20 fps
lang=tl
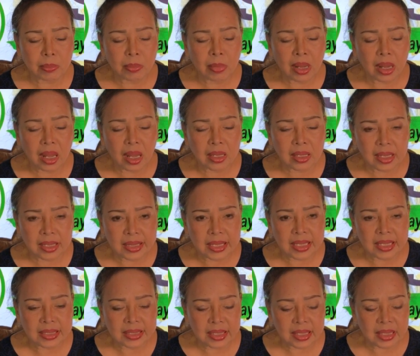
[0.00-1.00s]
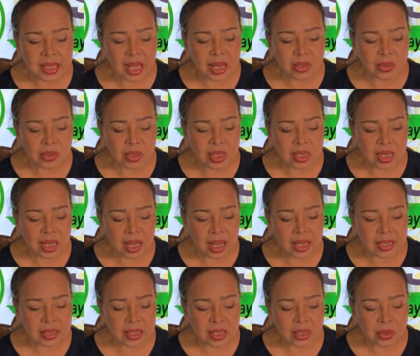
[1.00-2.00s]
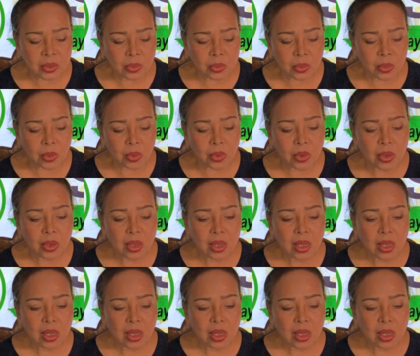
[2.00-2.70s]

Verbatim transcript: makarating sa daluyan ng ating dugo